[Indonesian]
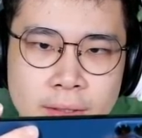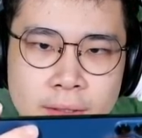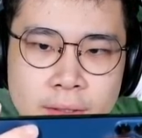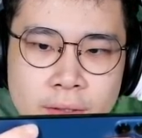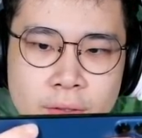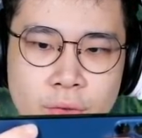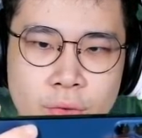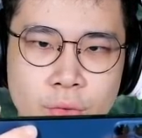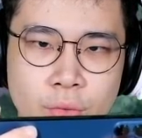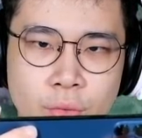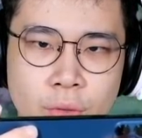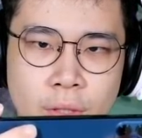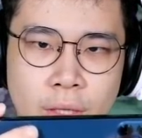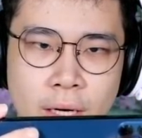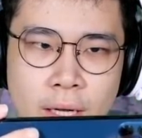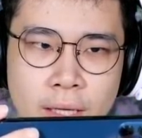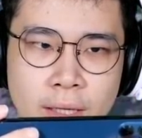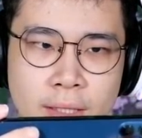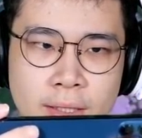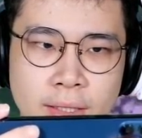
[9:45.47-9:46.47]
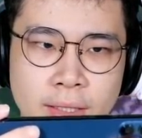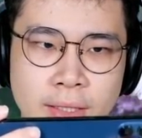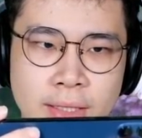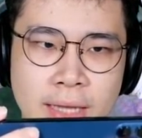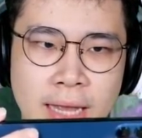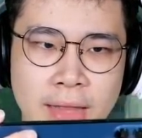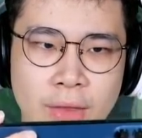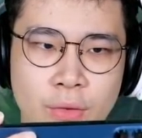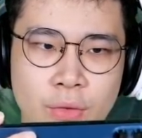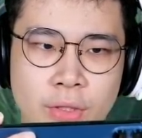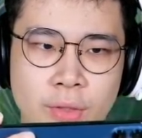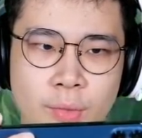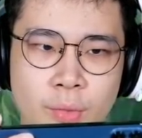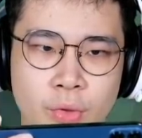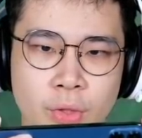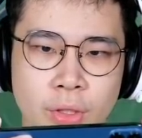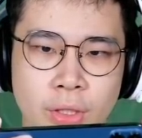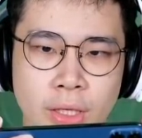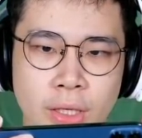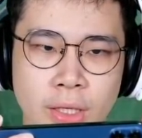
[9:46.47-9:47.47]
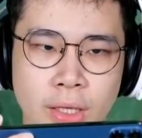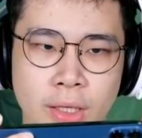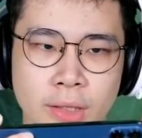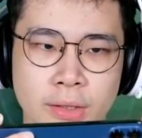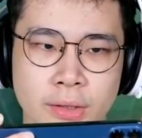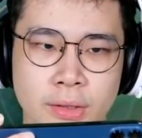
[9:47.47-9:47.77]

Sudah rata sisa satu sih musuhnya tadi, guys.